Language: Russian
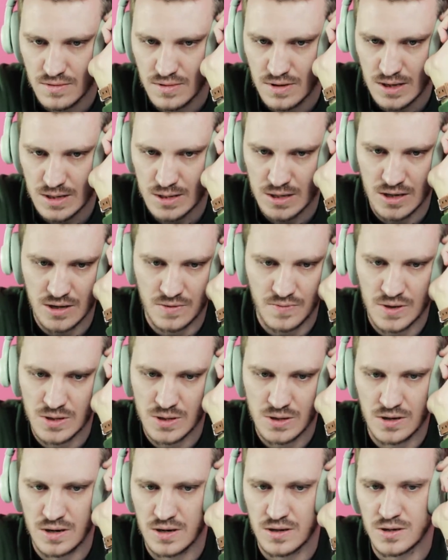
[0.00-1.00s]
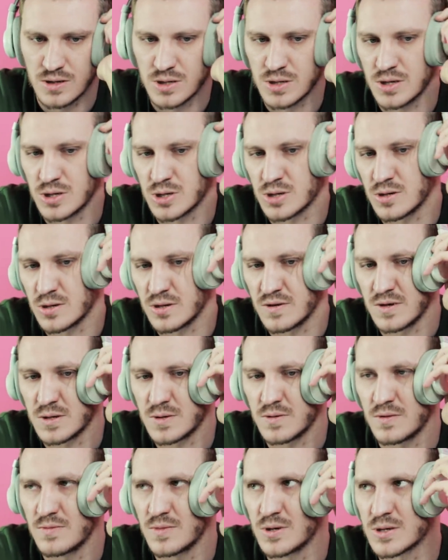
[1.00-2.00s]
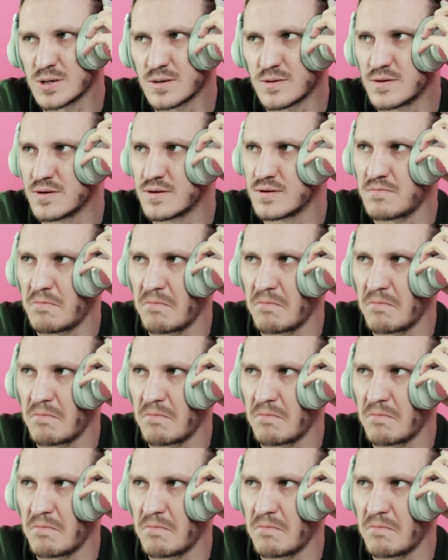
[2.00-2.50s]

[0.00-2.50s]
Я знаю эту песню, я даже знаю, что это из фильма, честно.